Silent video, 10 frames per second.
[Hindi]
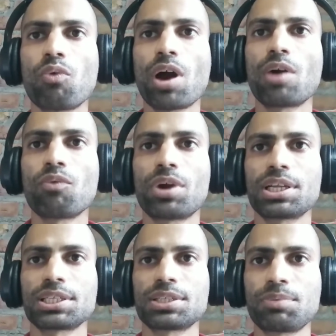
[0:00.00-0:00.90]
वार्म
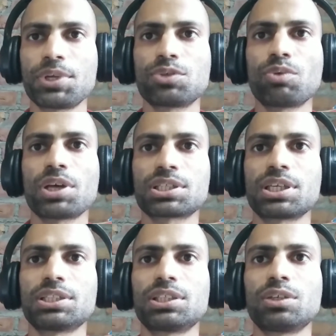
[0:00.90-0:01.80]
वाटर से फेस वॉश
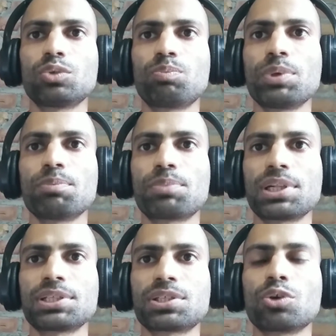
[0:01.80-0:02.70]
करते हैं तो
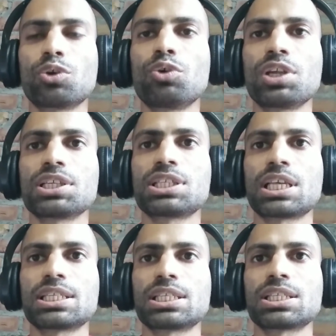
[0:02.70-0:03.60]
पिंपल्स ग्रो होने के
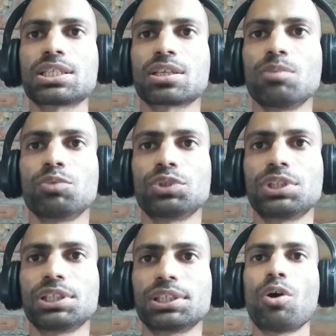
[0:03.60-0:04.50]
चांसेस कम
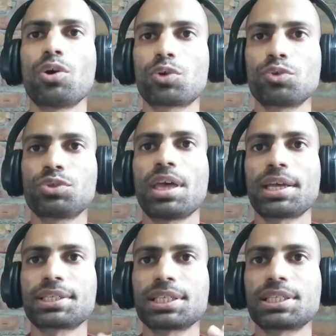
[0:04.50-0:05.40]
होते हैं और कुछ
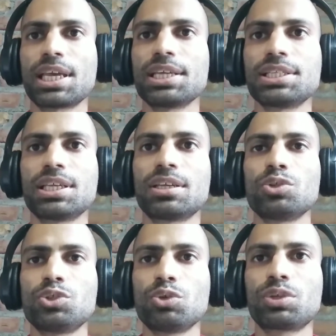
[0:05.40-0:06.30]
एक्सरसाइज
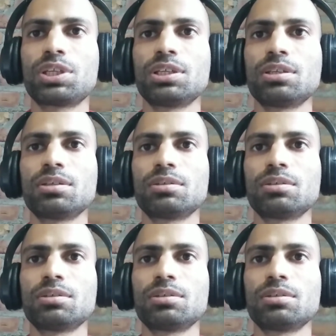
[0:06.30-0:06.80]
हैं जो कि